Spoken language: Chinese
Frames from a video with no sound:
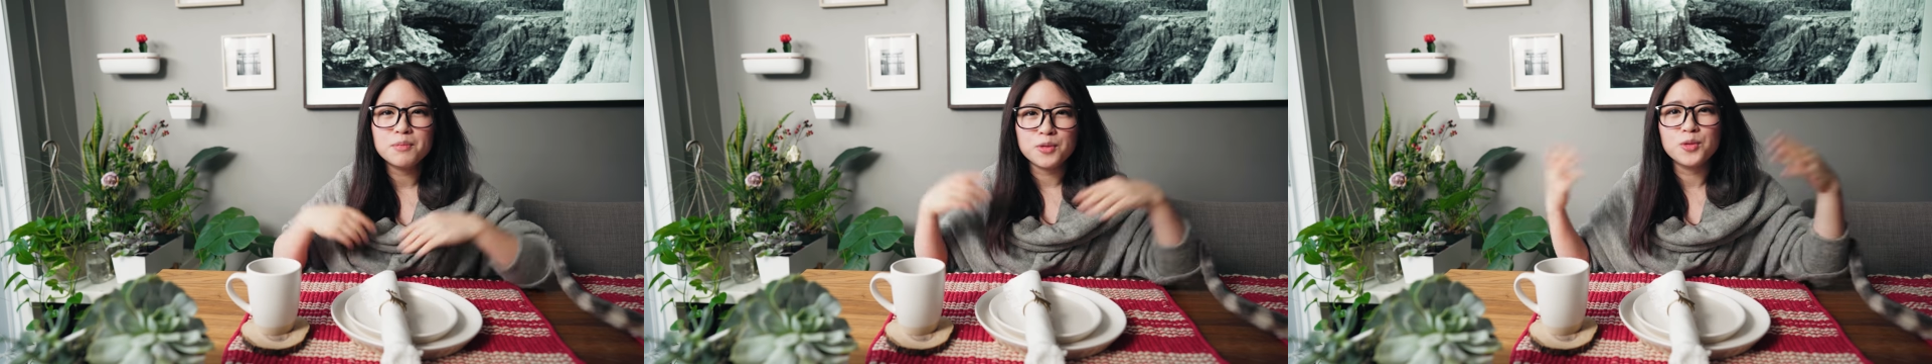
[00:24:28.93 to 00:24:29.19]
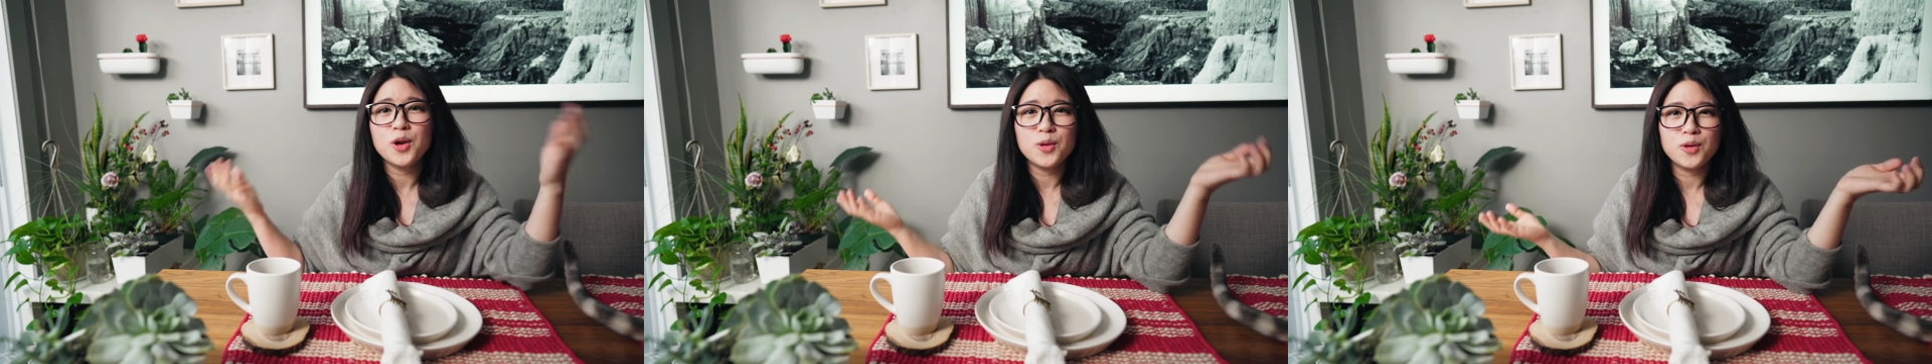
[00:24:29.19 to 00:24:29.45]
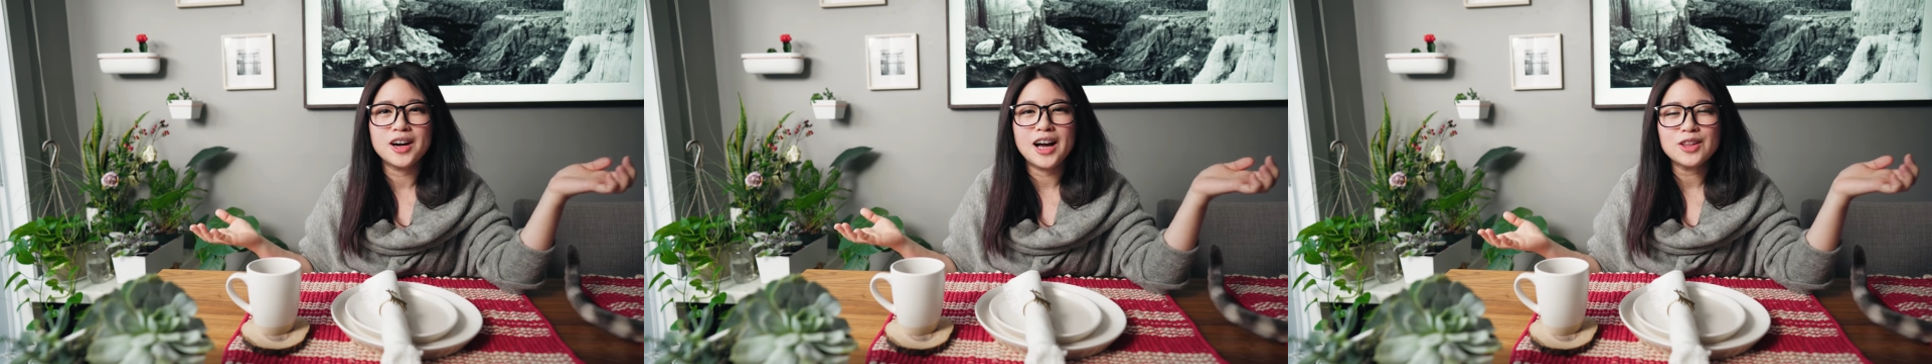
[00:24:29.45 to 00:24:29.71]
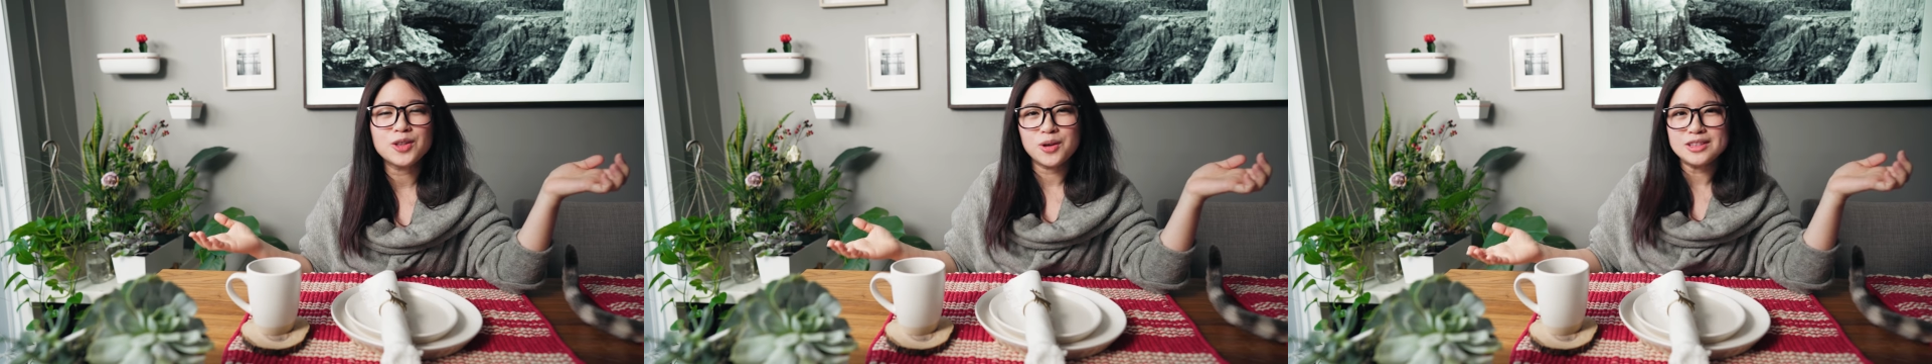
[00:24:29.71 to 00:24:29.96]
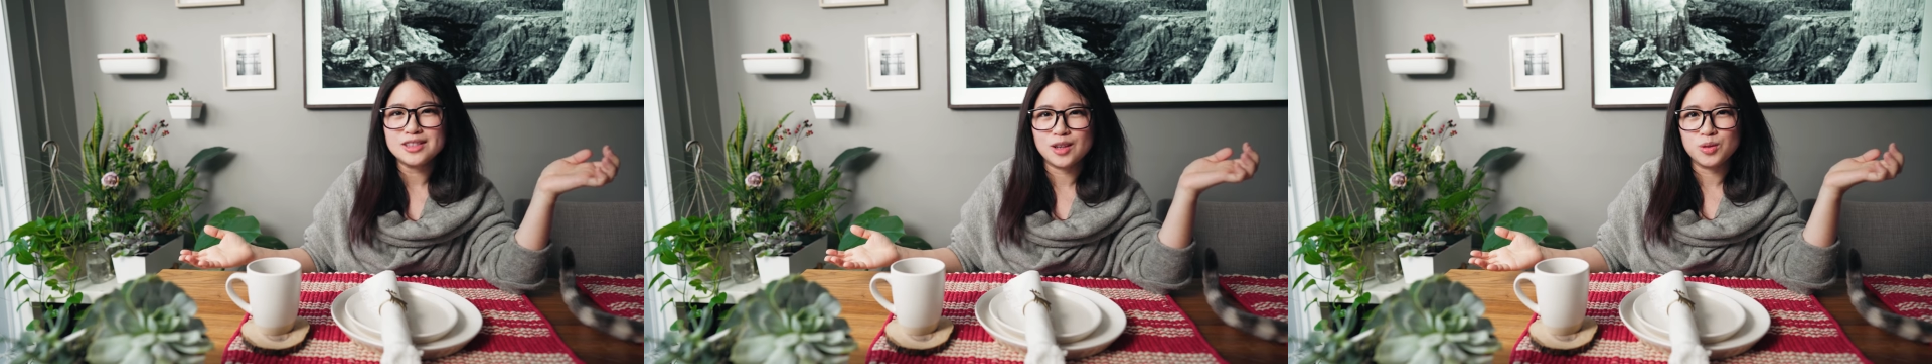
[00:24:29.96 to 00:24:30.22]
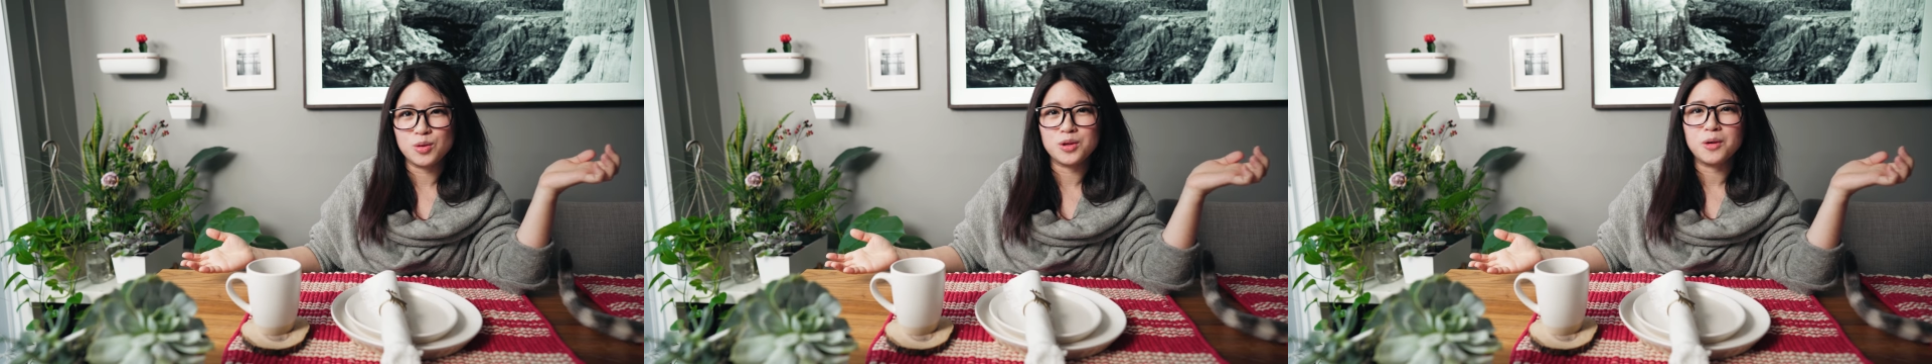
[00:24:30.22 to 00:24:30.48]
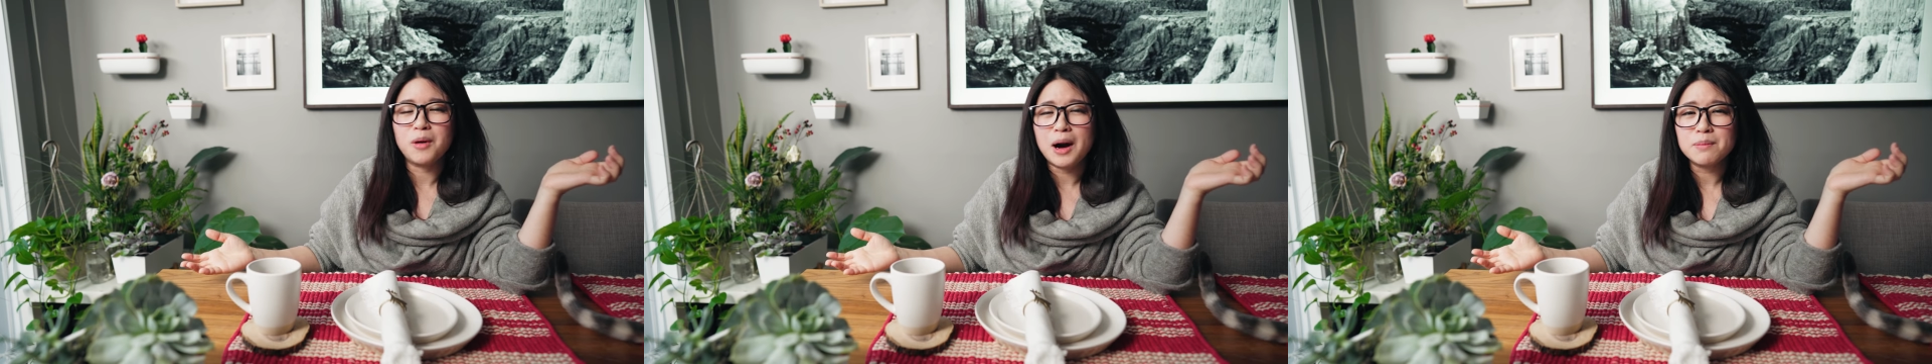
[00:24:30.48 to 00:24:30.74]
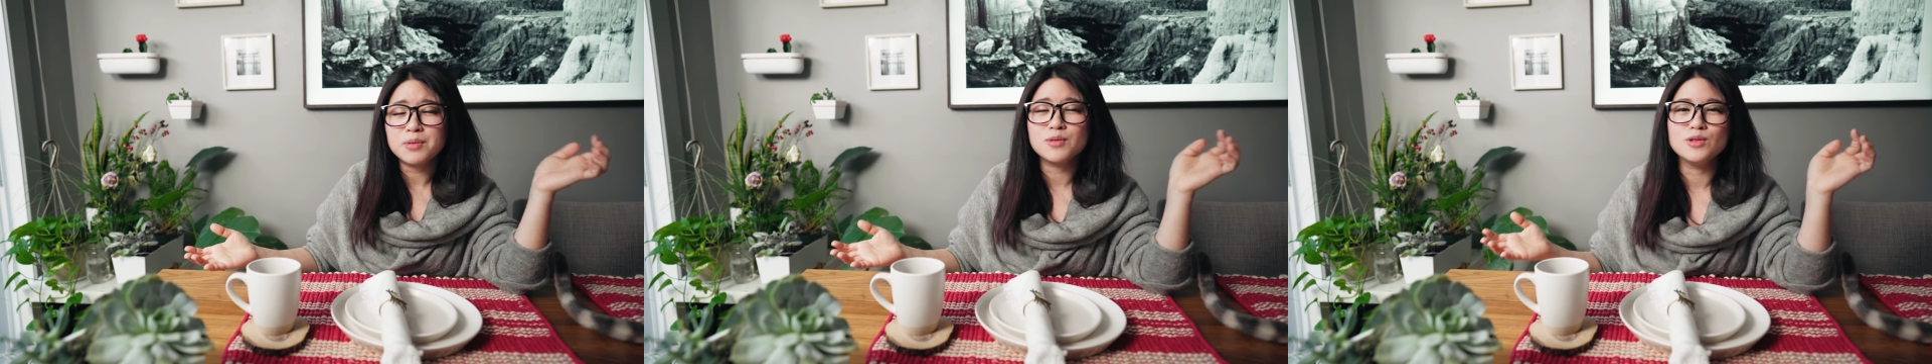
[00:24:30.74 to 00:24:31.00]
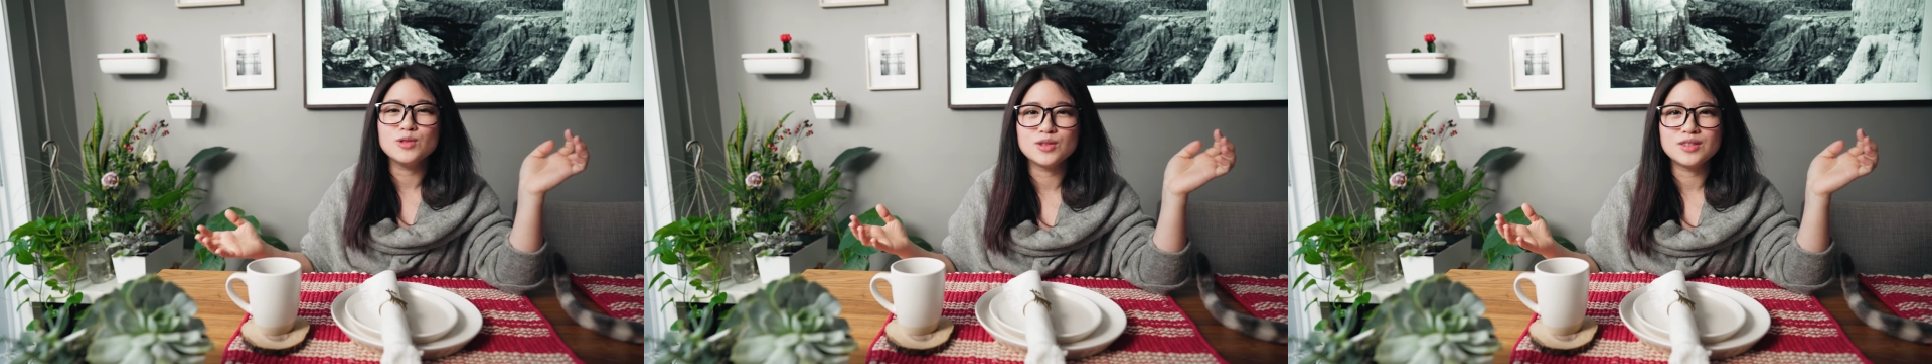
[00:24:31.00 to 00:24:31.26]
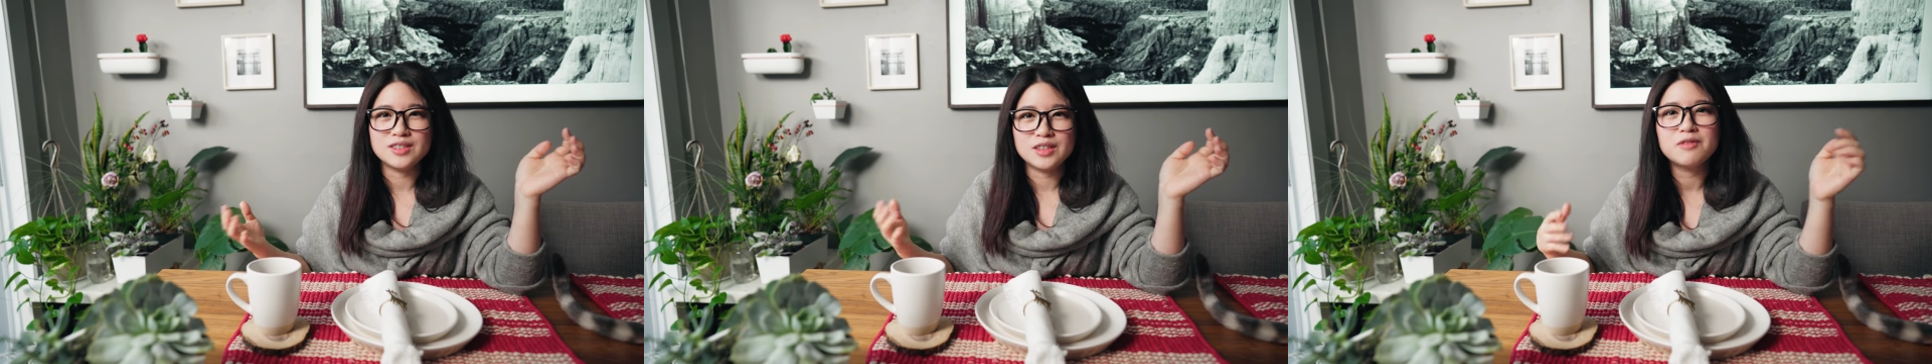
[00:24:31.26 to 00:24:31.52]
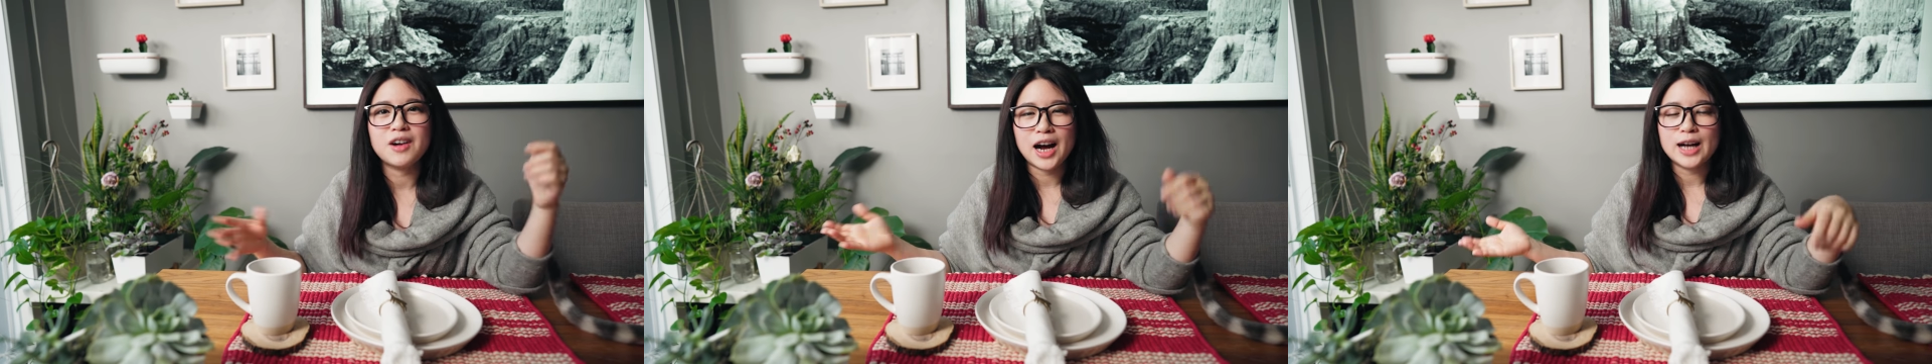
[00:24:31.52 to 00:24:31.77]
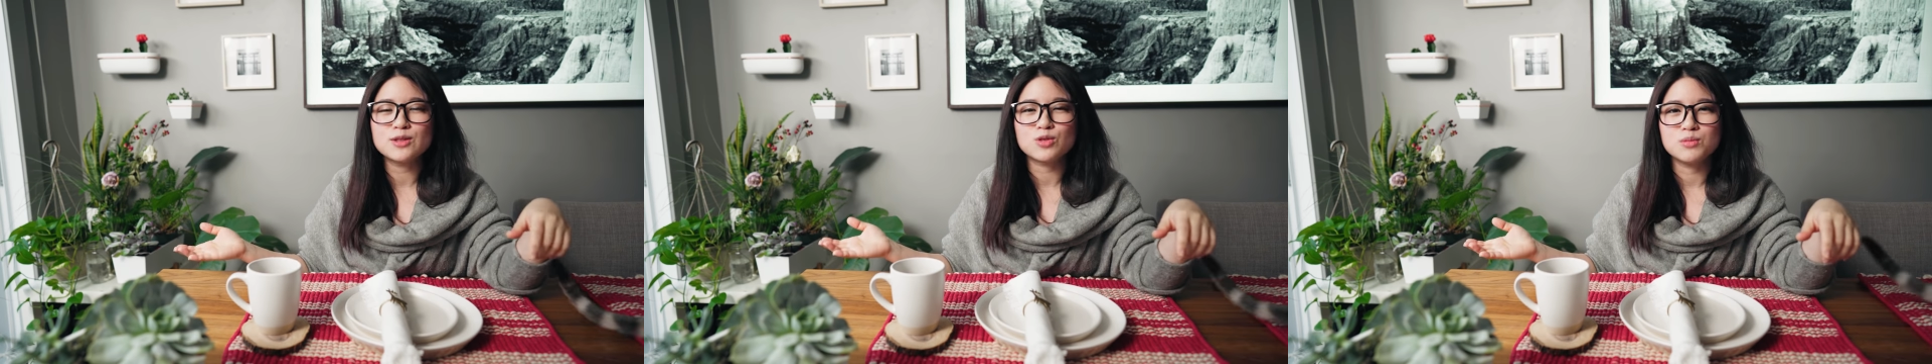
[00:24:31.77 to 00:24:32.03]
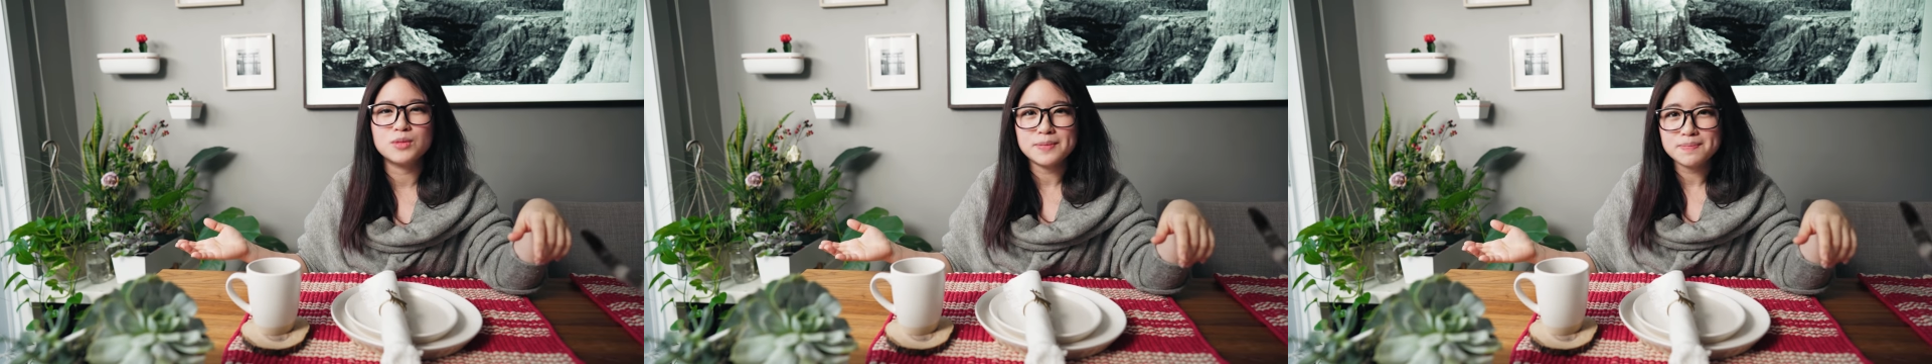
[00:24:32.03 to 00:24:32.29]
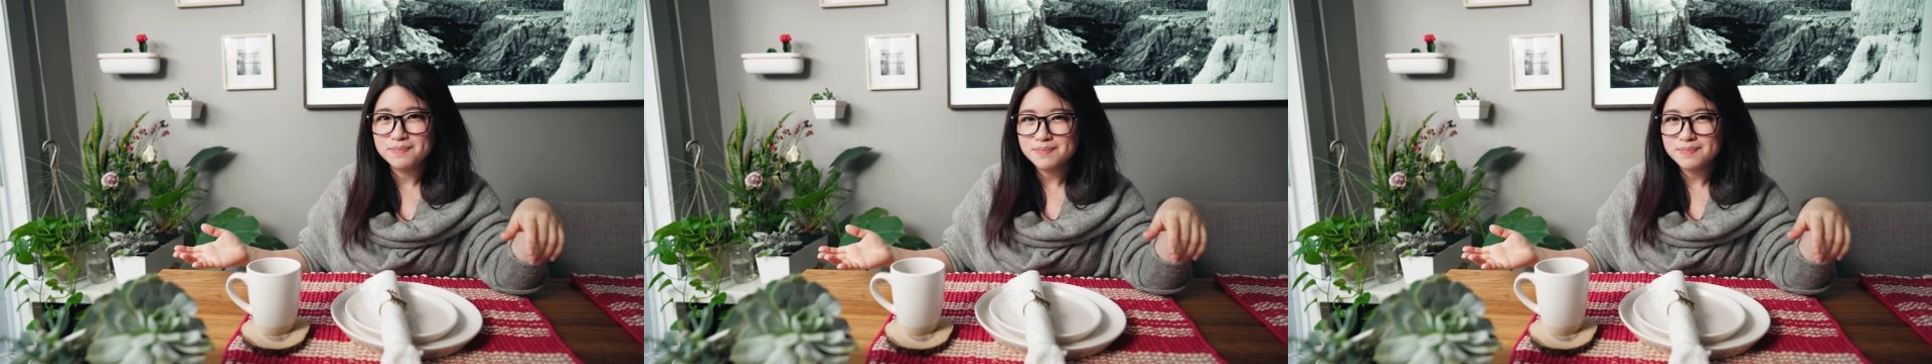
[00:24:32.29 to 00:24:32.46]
无论如何它都会挣脱的话，不如就直接放它出门。